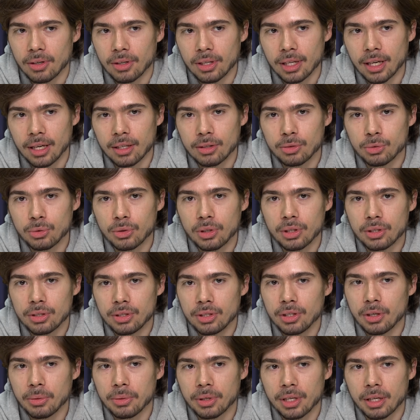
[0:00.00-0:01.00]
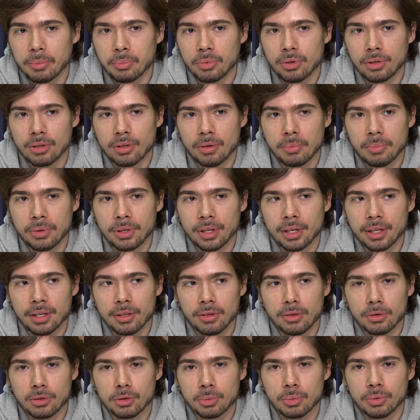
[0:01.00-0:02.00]
olá a todos e obrigado por acompanharem
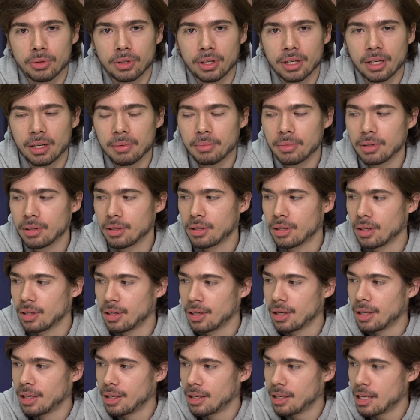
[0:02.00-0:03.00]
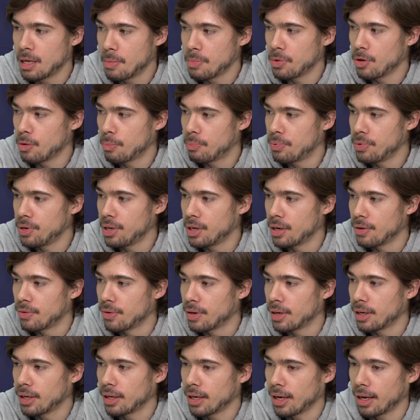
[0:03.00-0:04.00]
o nosso programa na minha
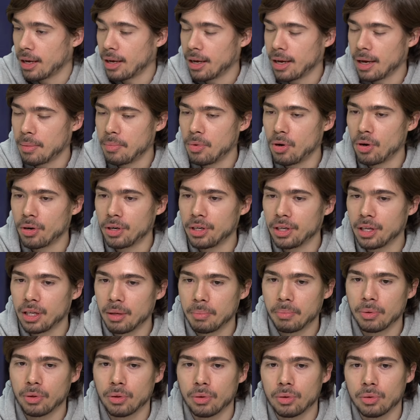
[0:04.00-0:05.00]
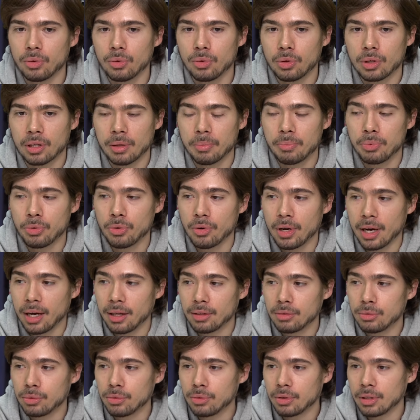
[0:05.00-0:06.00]
opinião, é, é, a melhor equipa do
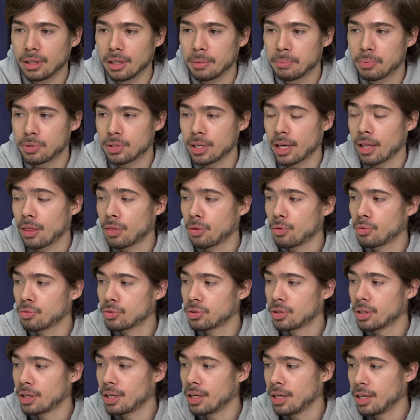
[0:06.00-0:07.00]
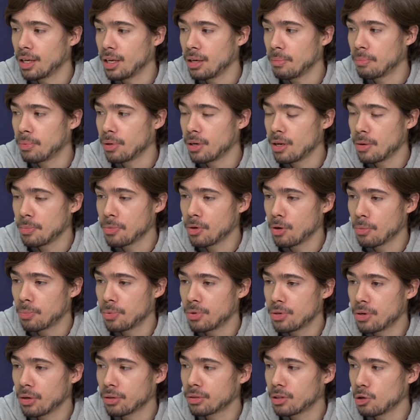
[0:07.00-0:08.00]
campeonato, apesar de não ser a equipa, na minha
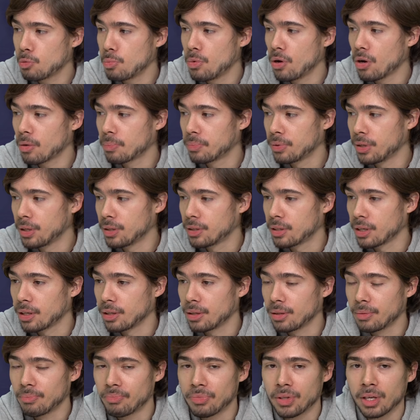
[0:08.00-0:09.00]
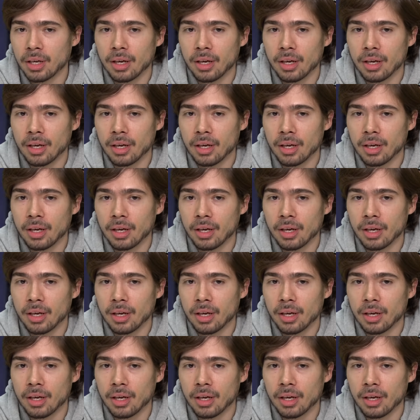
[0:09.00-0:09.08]
opinião, que tem o melhor plantel.